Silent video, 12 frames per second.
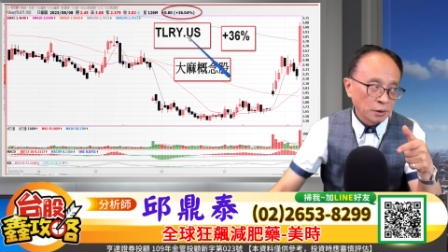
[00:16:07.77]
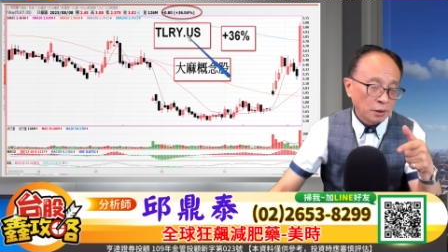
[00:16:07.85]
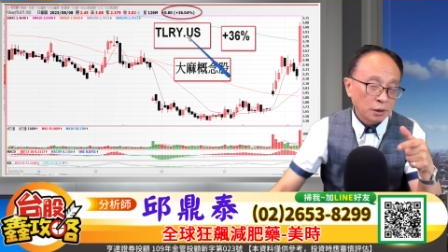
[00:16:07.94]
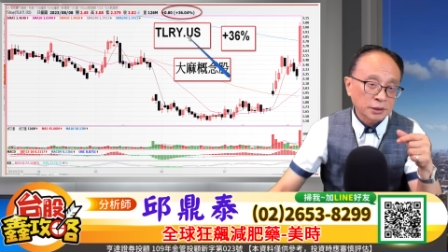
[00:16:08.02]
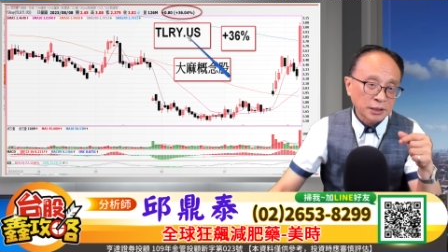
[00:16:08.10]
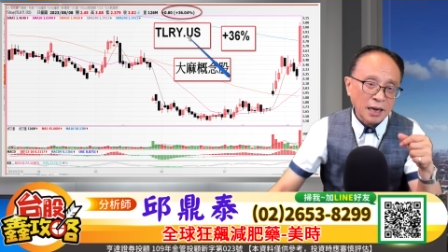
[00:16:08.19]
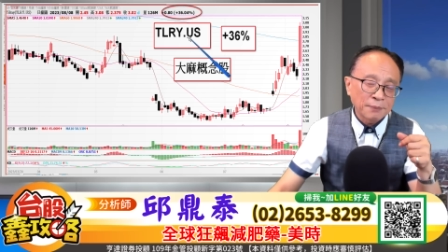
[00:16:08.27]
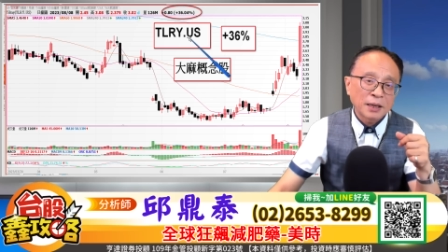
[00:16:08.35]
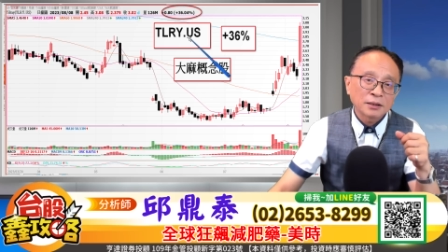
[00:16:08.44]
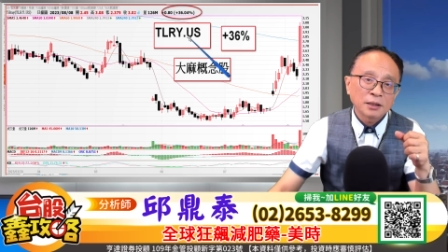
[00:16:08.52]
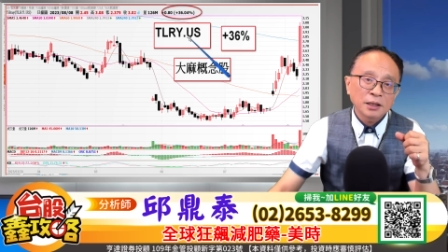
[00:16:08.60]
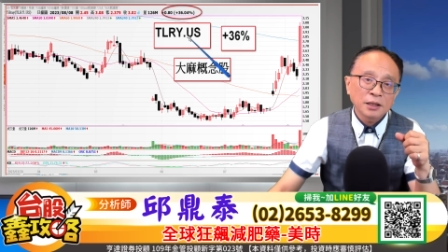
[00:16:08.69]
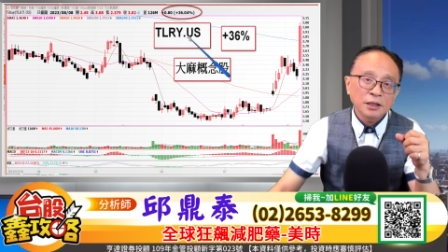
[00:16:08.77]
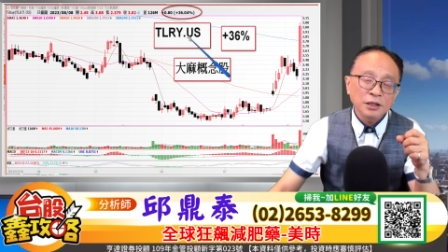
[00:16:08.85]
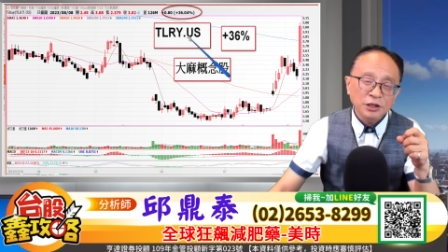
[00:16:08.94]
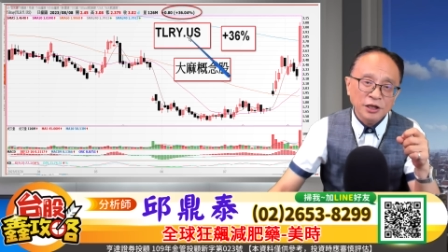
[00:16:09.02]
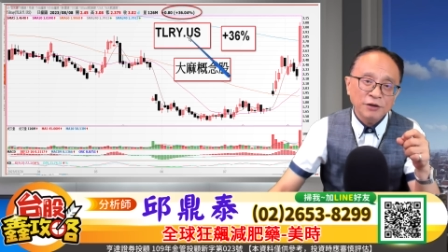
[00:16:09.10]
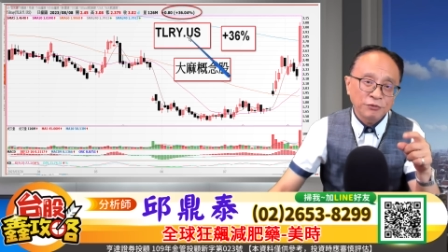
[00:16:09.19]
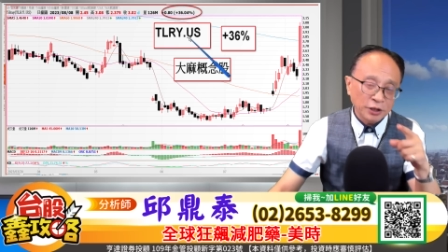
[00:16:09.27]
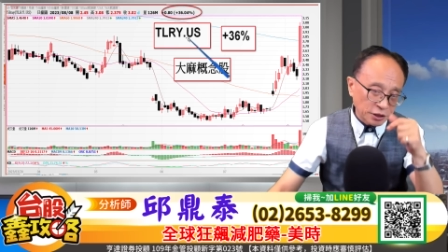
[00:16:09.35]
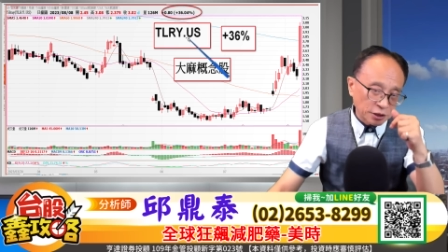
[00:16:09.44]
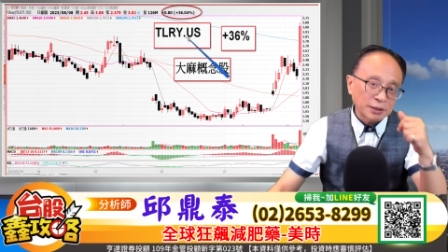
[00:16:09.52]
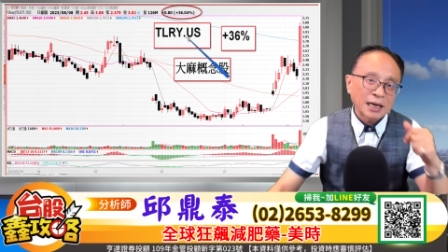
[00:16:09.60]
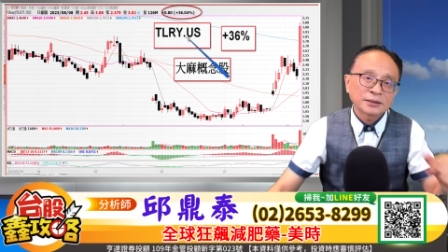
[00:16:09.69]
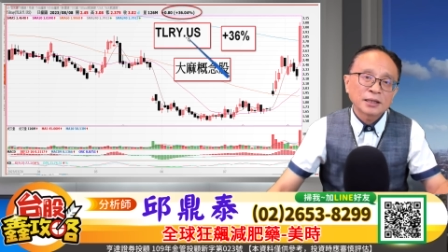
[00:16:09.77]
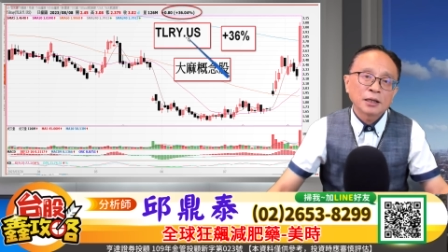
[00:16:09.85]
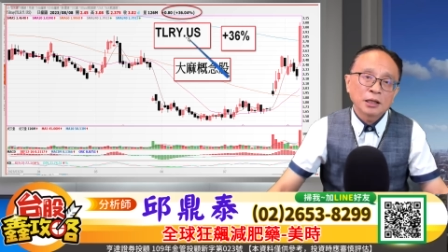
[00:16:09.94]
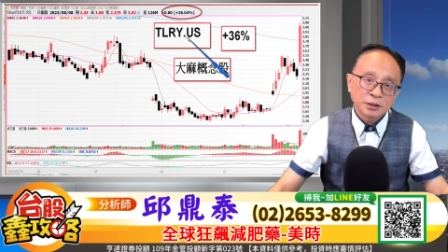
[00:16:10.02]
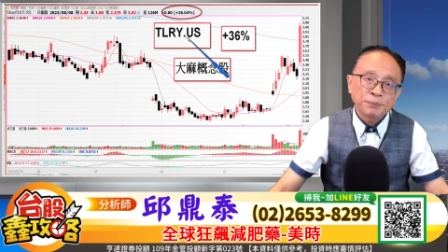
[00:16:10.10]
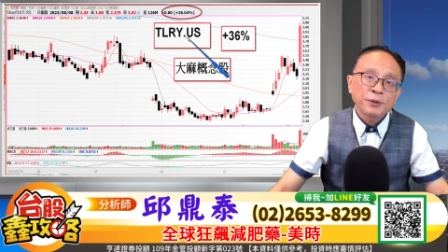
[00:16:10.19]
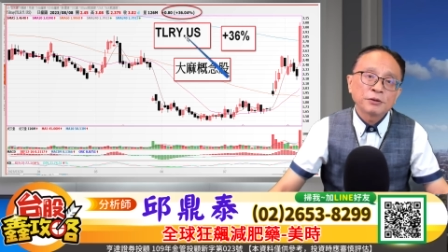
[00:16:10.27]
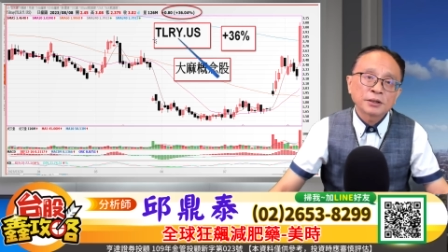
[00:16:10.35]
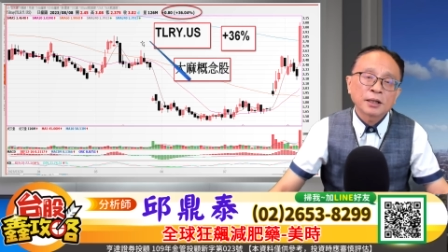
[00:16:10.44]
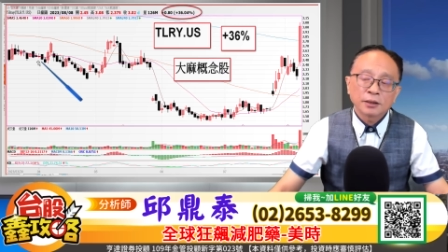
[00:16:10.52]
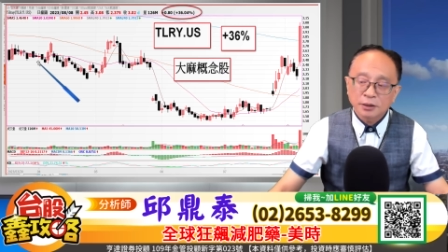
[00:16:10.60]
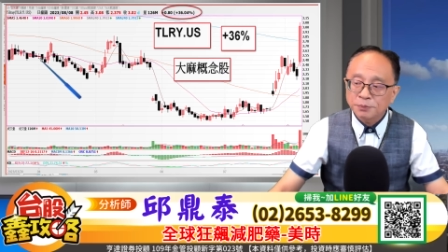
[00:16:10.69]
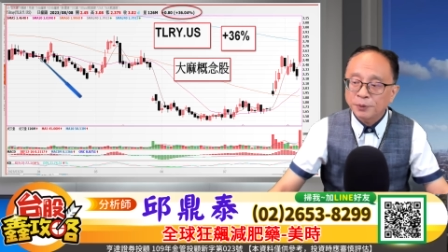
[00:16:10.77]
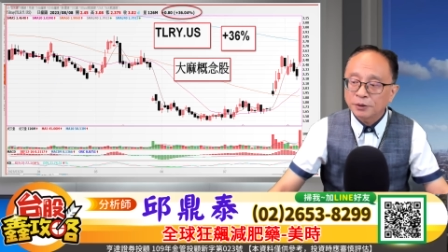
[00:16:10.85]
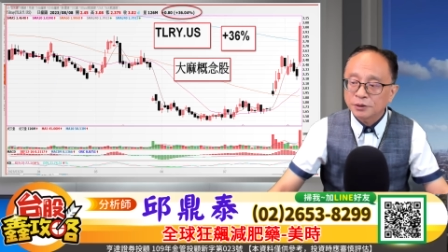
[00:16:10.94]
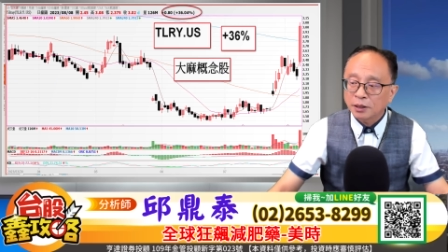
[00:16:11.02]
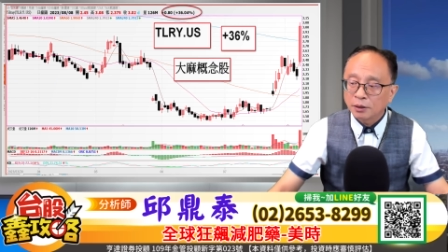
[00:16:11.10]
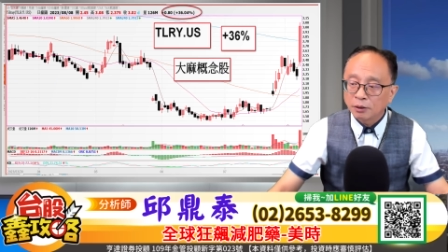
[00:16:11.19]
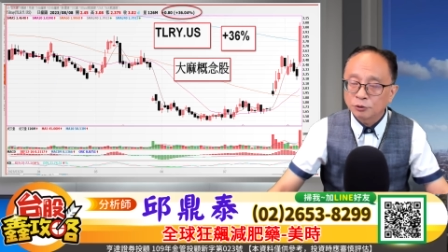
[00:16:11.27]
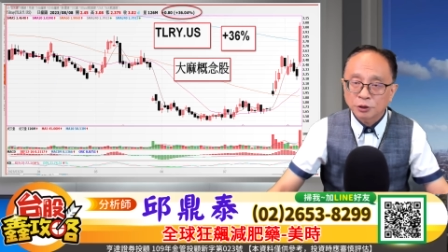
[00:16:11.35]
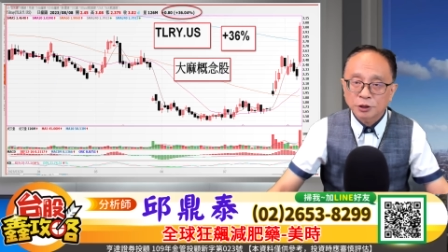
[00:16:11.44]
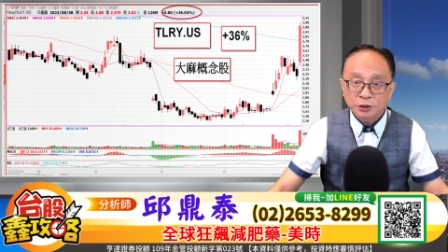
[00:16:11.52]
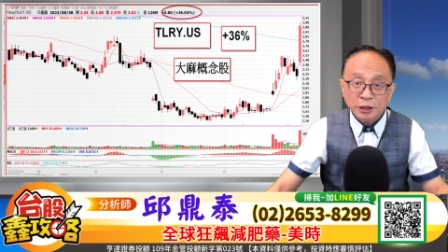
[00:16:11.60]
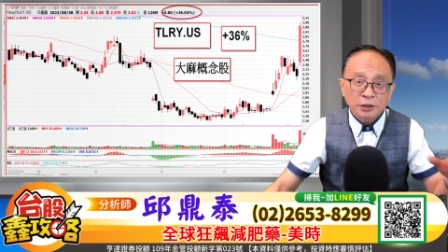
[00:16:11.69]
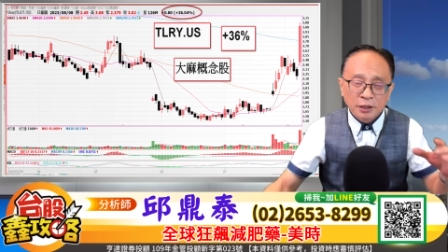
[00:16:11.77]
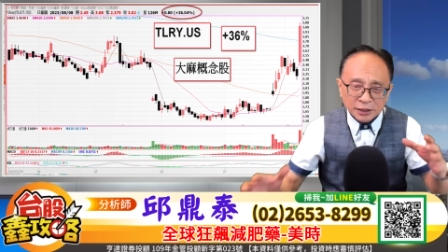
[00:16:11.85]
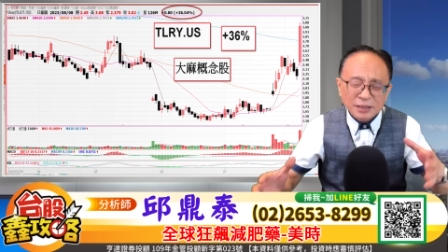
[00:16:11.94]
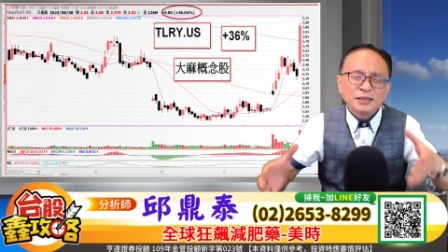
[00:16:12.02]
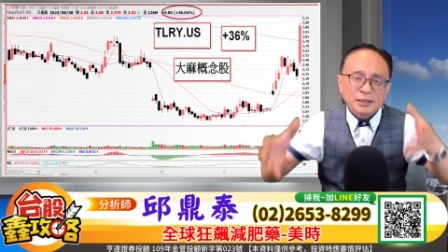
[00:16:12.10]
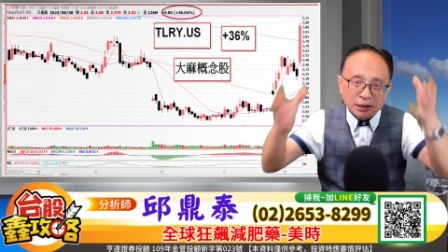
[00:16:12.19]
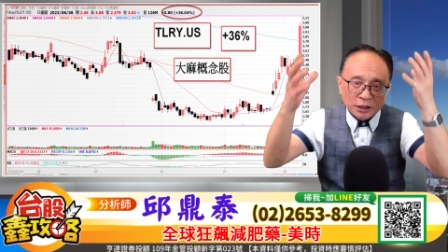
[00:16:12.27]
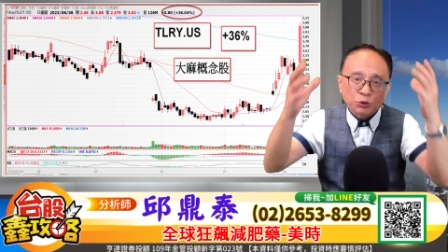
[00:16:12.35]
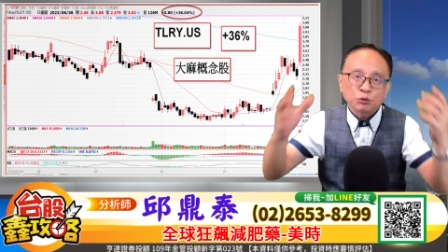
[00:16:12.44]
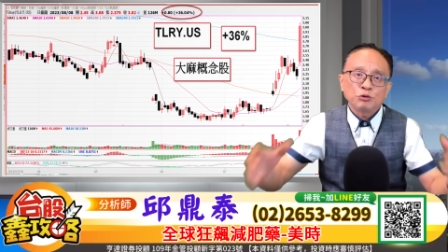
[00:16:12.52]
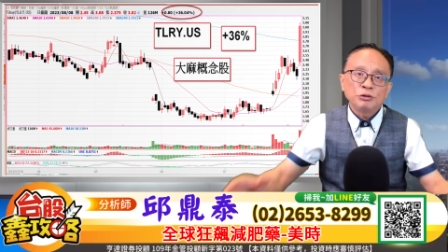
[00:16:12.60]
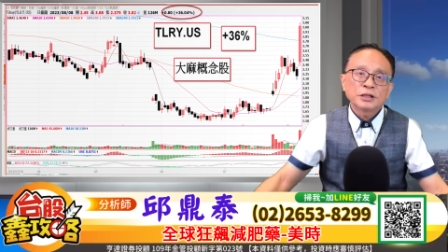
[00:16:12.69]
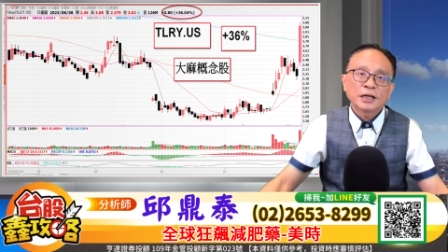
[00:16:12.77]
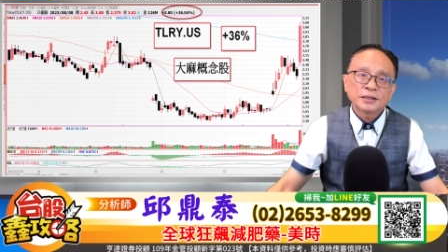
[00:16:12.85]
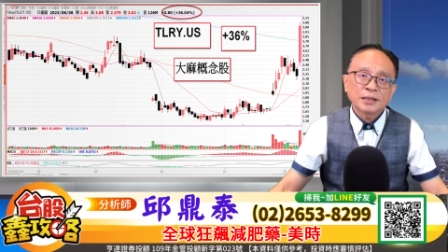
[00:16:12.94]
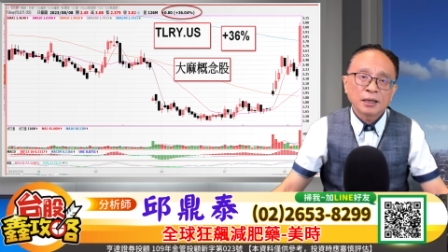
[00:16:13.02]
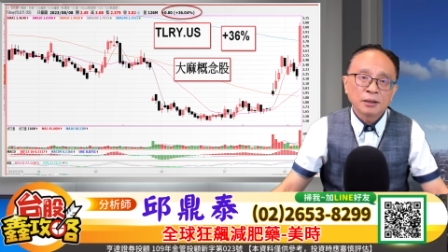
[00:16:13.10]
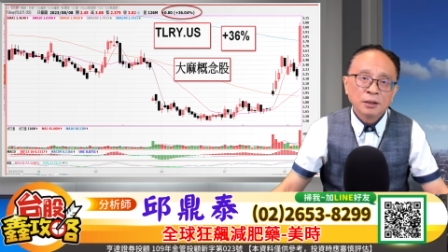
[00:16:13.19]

哦大麻的 ETF 也是大涨，也是飙涨，也是飙涨哦，所以可见它是整个族群在涨。